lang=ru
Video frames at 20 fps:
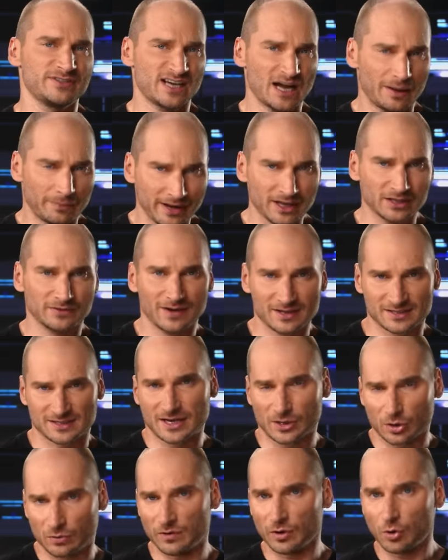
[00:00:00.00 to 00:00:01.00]
В декабре
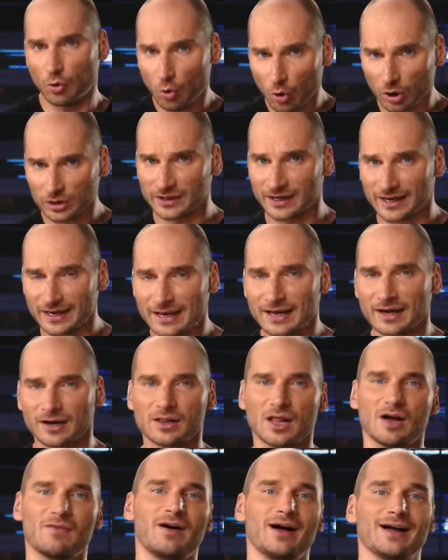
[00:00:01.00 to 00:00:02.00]
22 года
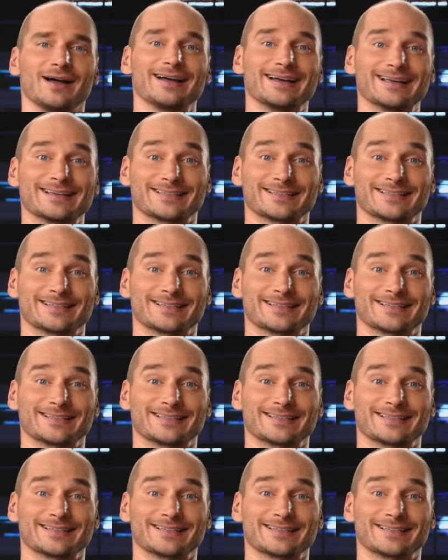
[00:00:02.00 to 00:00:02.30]
глава